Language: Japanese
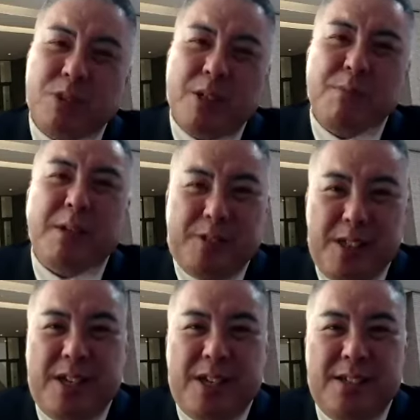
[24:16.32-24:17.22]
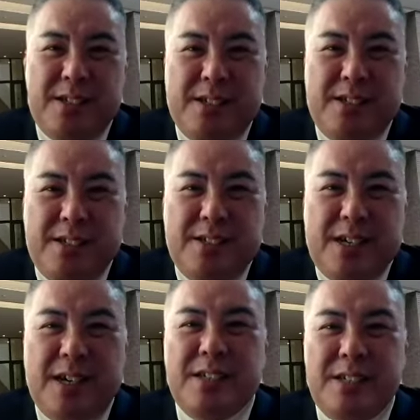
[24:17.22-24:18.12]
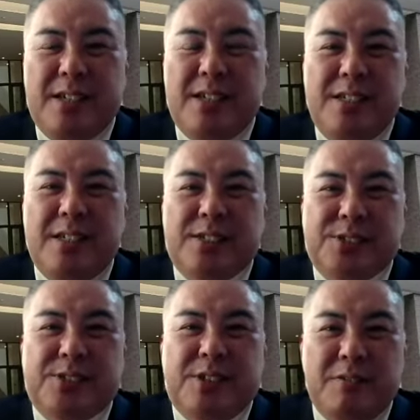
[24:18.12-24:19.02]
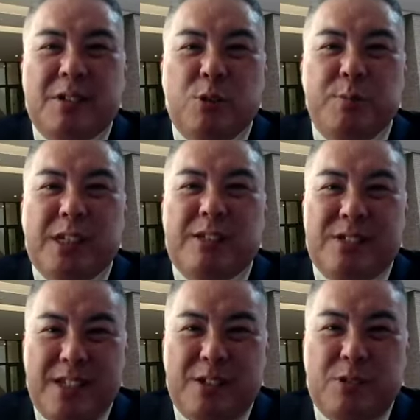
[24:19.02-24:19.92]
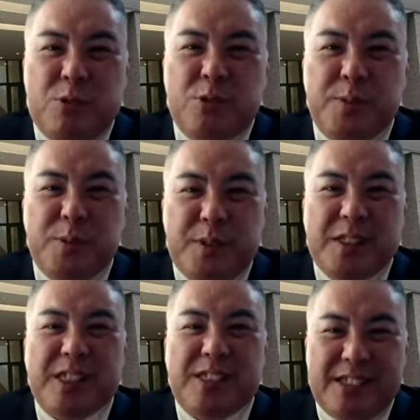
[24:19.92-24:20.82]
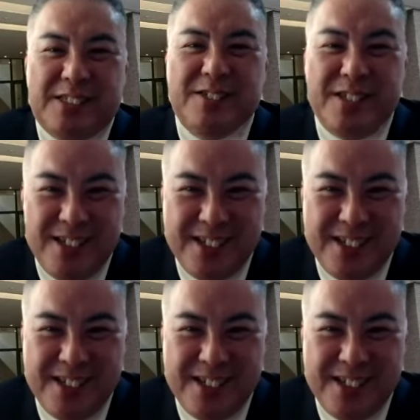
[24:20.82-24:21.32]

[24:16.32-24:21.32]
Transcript: 年前もね、うん、案外家康ってのはコミカルで臆病者だったっていうね。